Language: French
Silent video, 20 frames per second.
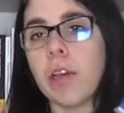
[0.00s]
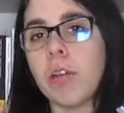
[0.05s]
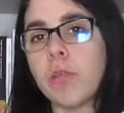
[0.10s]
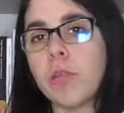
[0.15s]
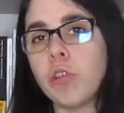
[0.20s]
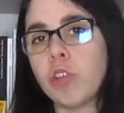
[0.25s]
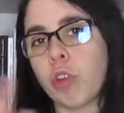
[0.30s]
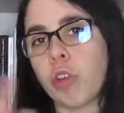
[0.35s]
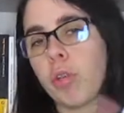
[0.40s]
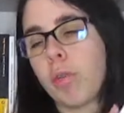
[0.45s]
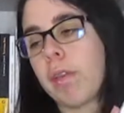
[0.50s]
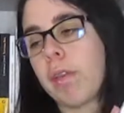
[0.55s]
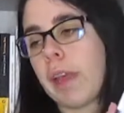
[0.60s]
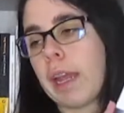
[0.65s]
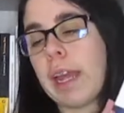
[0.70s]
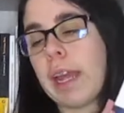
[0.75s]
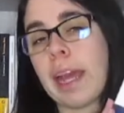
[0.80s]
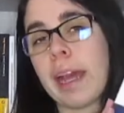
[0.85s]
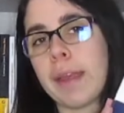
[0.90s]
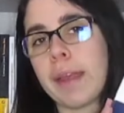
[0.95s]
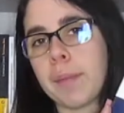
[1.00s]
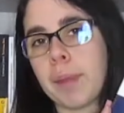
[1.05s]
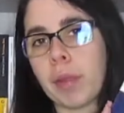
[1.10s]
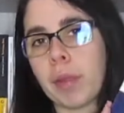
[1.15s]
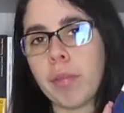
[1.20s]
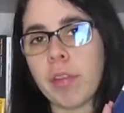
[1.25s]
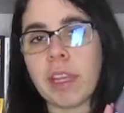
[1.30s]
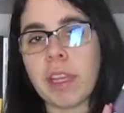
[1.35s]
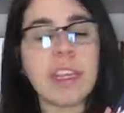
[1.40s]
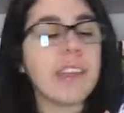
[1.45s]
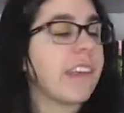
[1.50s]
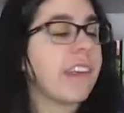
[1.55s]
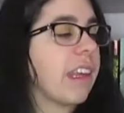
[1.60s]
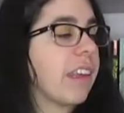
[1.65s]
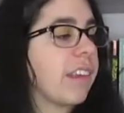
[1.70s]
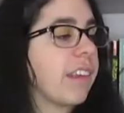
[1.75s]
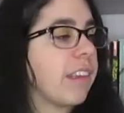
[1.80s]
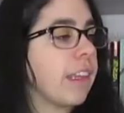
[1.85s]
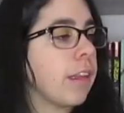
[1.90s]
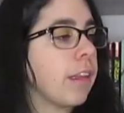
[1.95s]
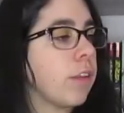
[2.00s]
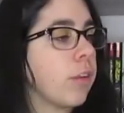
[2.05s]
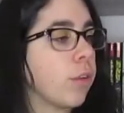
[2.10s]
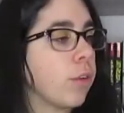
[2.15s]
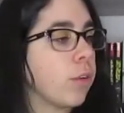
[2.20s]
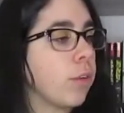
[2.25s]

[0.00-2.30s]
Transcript: Où je suis allée à Emmaüs et j'ai acheté